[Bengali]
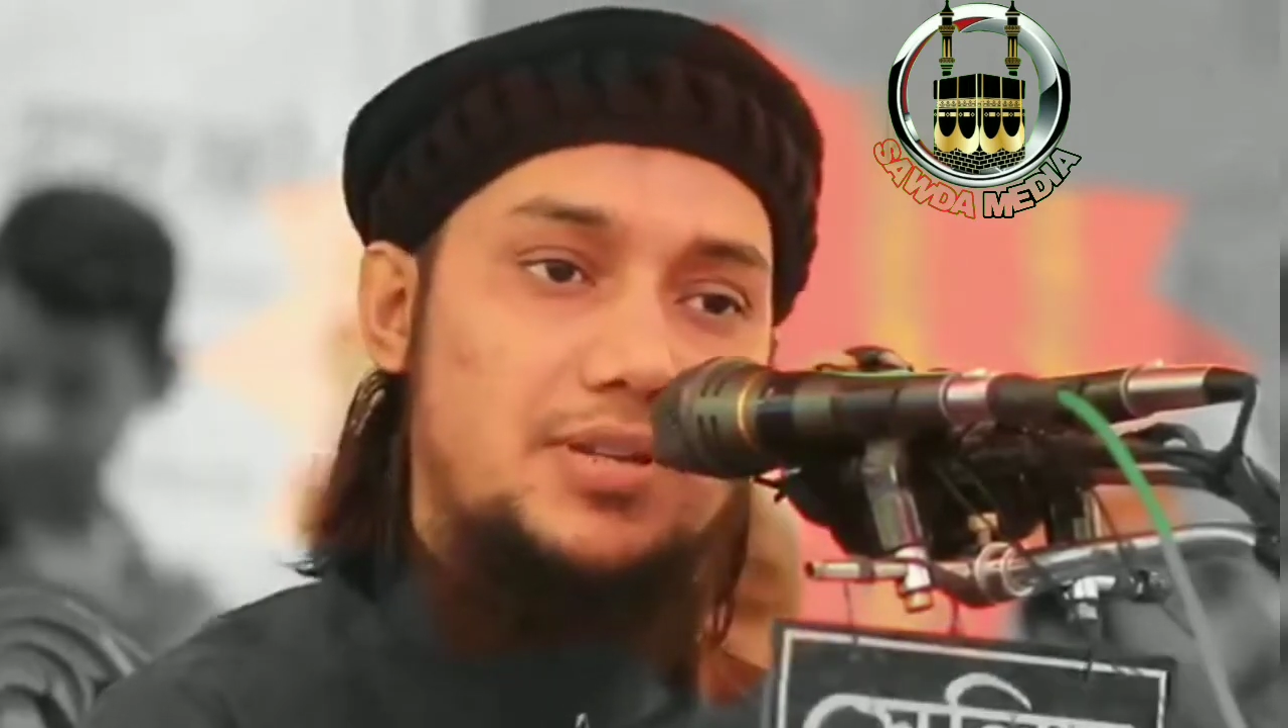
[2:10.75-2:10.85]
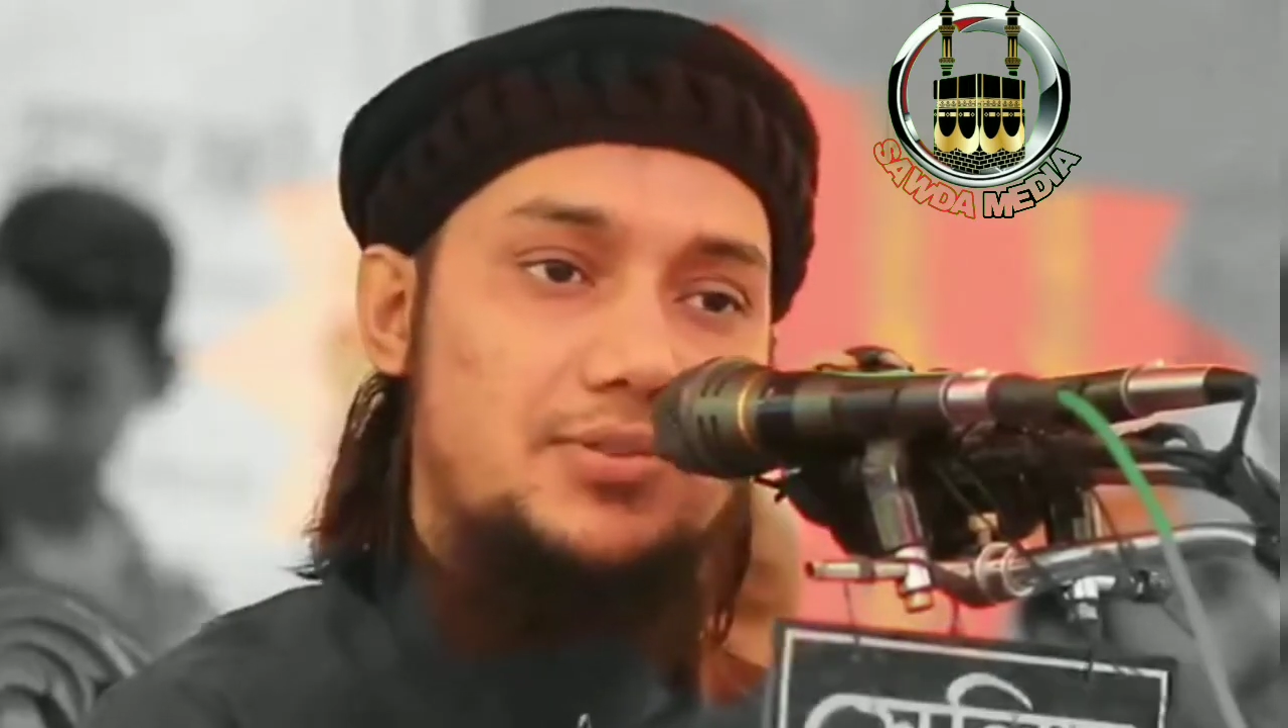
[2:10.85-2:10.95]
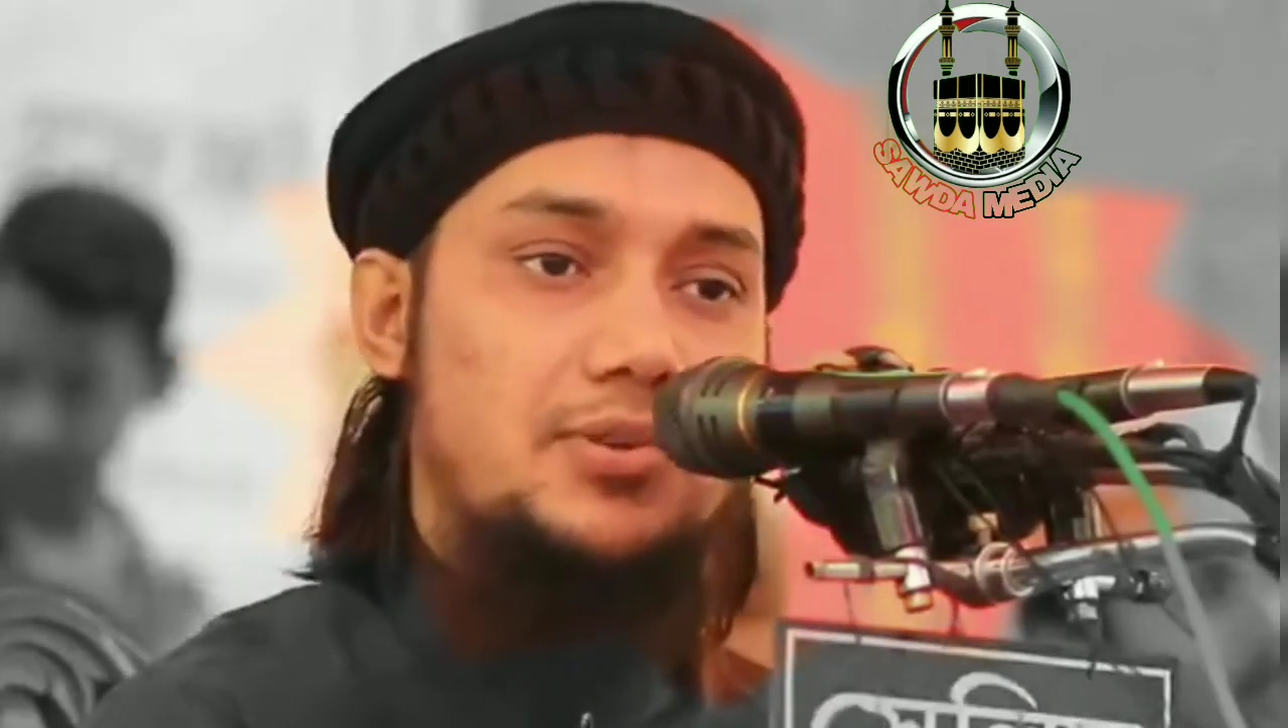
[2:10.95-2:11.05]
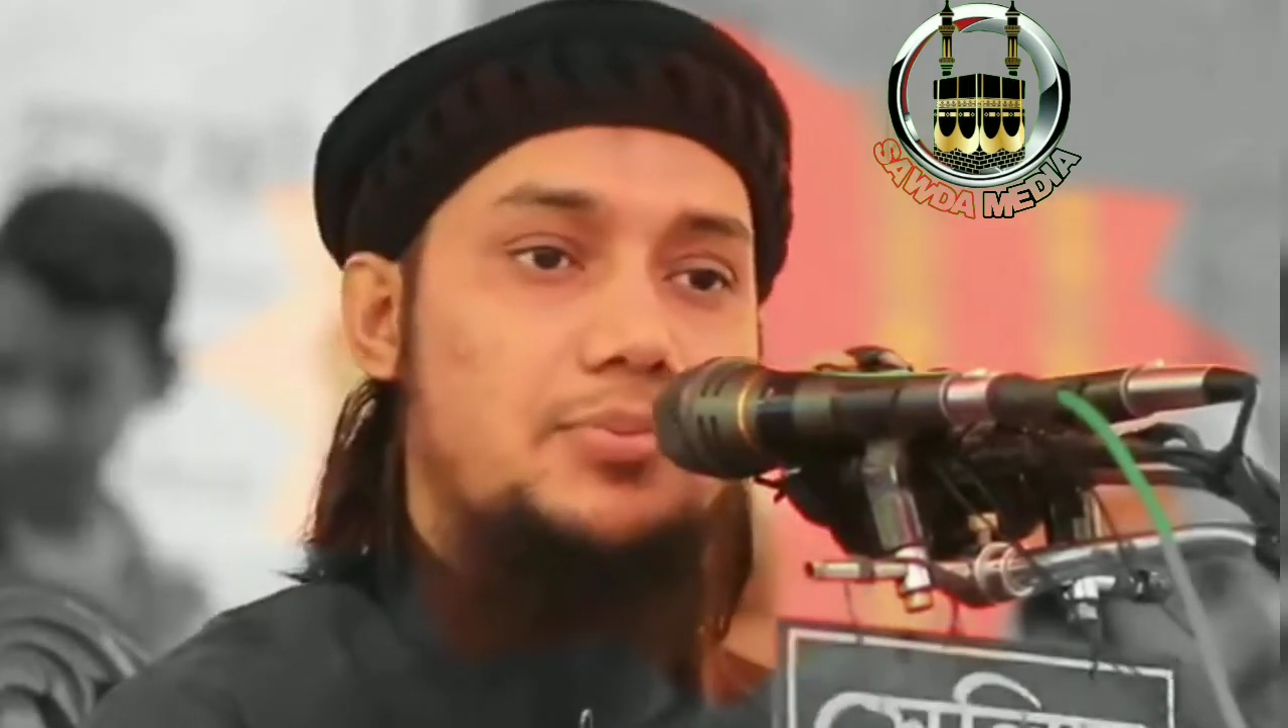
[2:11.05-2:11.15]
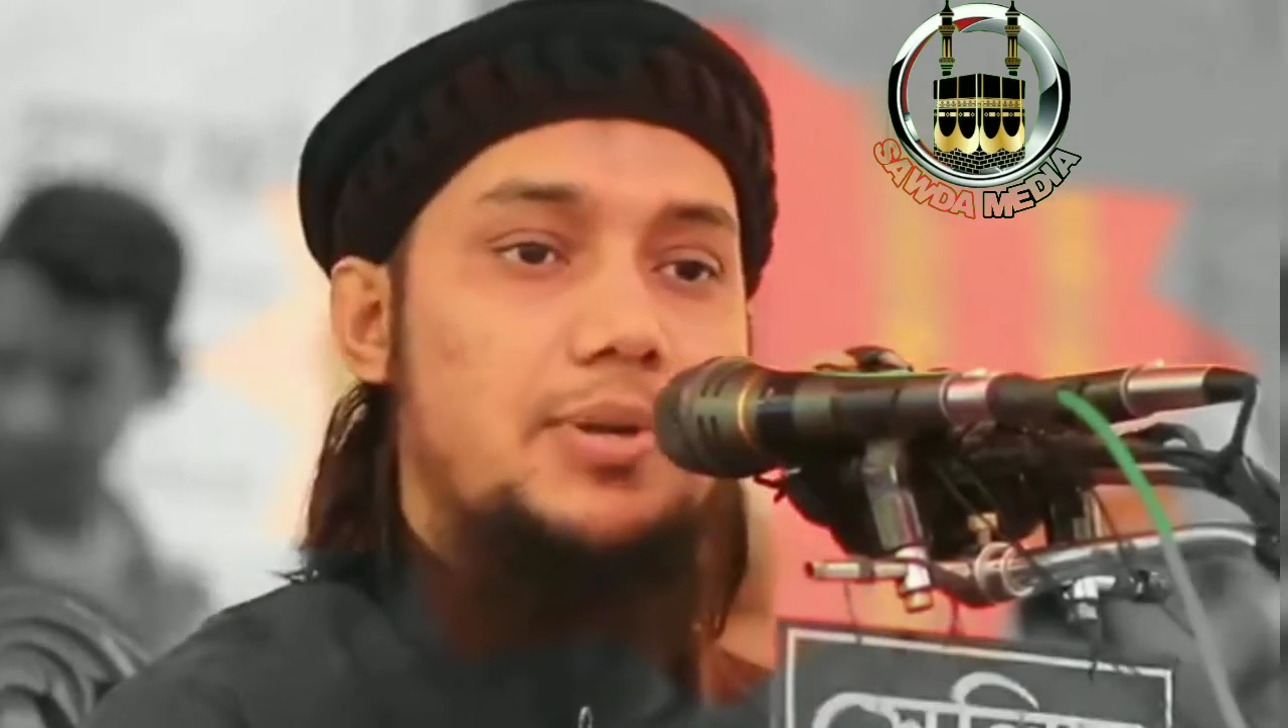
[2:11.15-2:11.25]

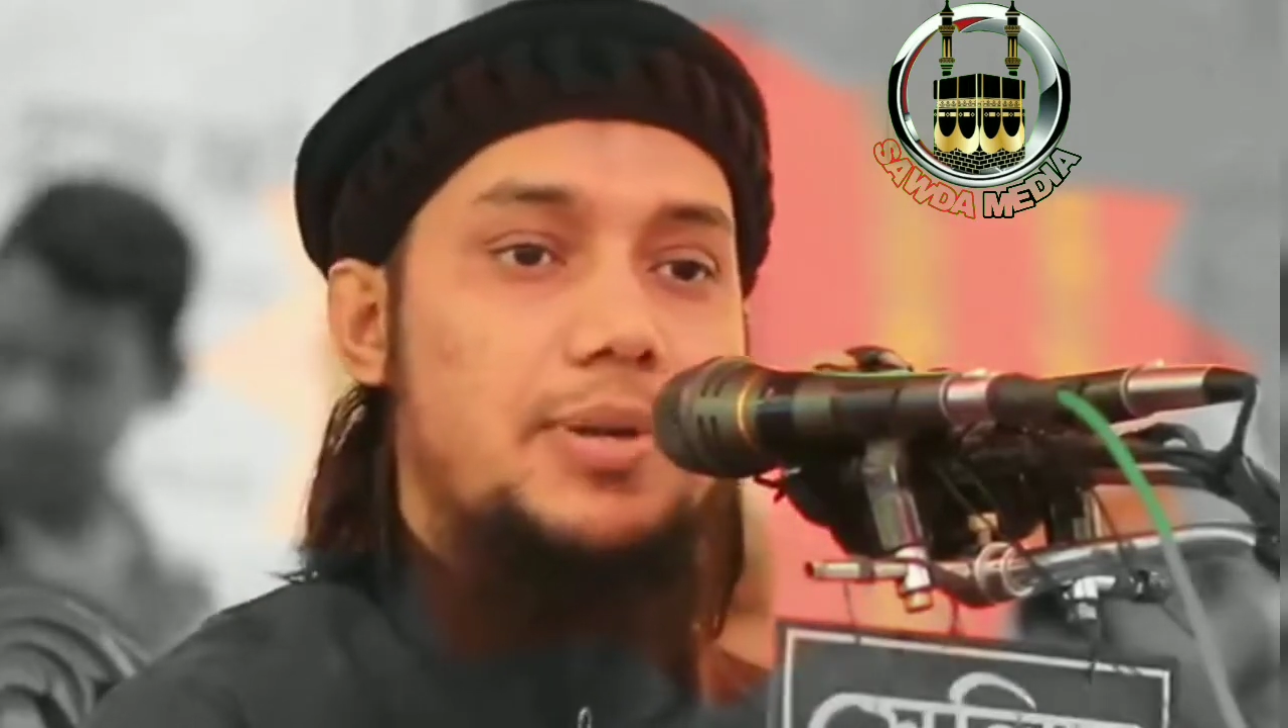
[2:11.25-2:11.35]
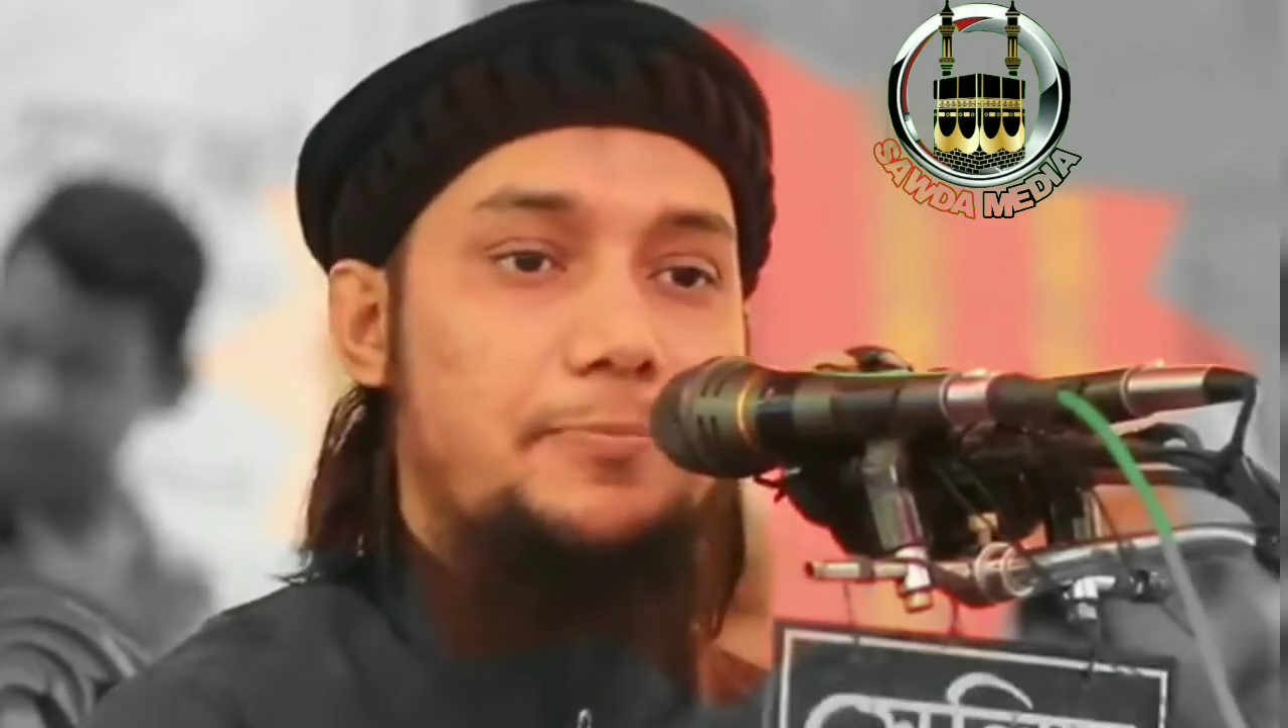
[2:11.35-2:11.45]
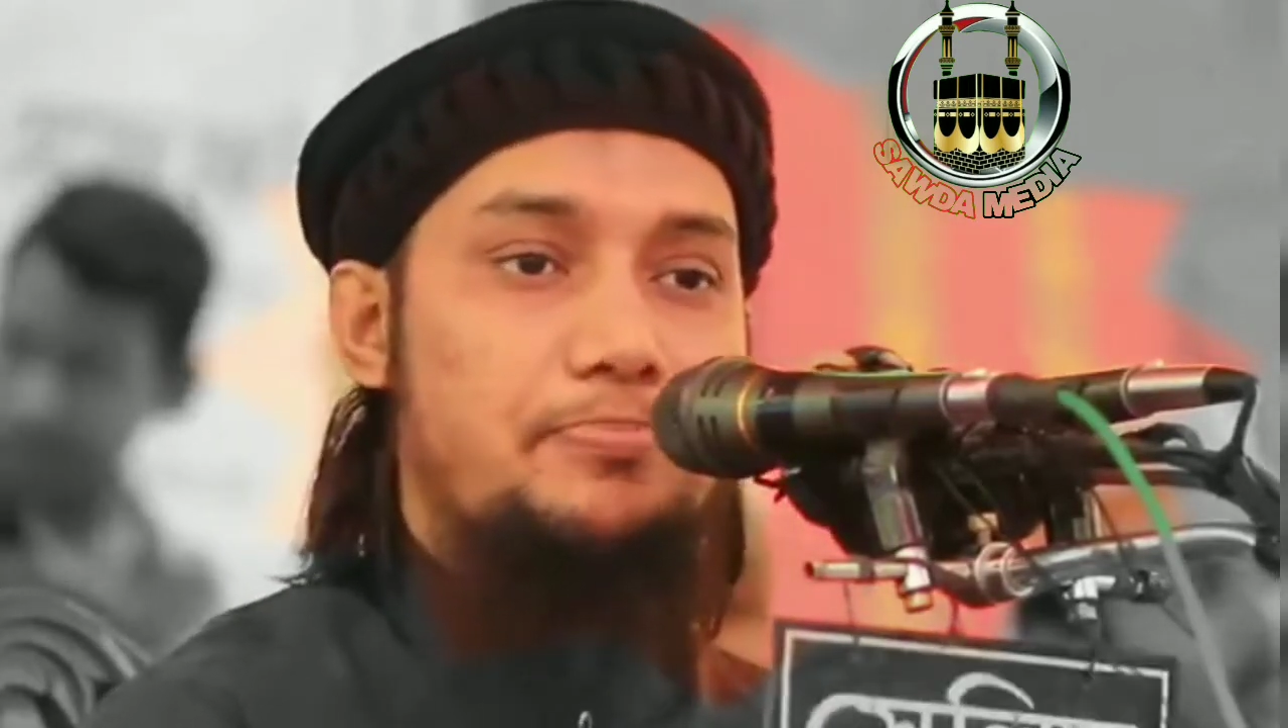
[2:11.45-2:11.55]
জানতে হবে